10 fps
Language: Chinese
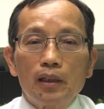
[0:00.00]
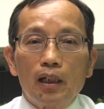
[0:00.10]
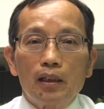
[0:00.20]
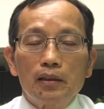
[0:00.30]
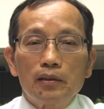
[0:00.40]
啊，
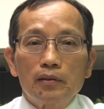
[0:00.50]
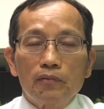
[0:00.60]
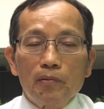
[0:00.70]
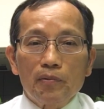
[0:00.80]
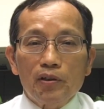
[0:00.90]

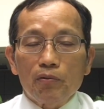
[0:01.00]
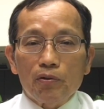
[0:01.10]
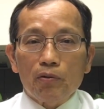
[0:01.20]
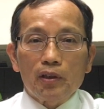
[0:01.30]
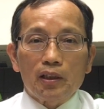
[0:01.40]
父母亲所
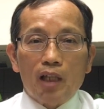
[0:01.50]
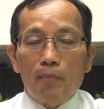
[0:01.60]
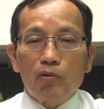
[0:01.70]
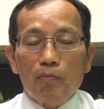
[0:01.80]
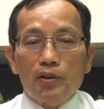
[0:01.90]
做的他
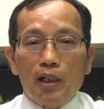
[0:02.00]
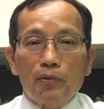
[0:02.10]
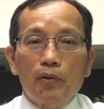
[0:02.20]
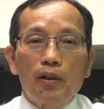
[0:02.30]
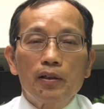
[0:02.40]
们就不想
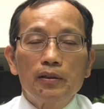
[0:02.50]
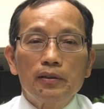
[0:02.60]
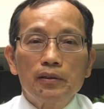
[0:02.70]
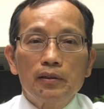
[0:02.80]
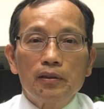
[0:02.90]
做，
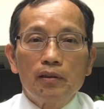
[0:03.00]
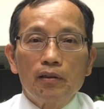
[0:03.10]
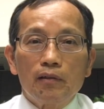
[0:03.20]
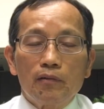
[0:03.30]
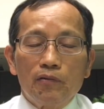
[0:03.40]

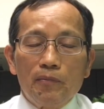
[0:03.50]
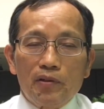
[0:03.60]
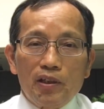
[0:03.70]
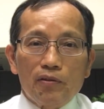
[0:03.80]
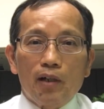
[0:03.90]
父母
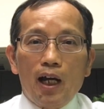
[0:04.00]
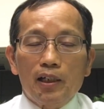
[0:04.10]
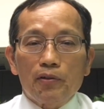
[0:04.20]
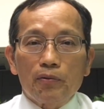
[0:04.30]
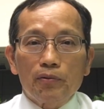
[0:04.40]
亲所爱
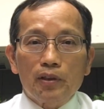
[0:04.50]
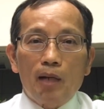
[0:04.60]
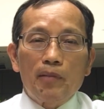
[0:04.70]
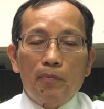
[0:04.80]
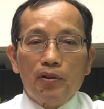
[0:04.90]
的主
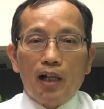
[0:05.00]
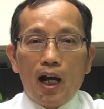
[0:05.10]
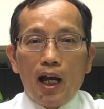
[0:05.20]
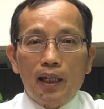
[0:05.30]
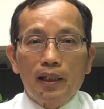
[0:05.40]
他们也不想
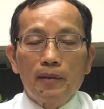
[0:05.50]
爱，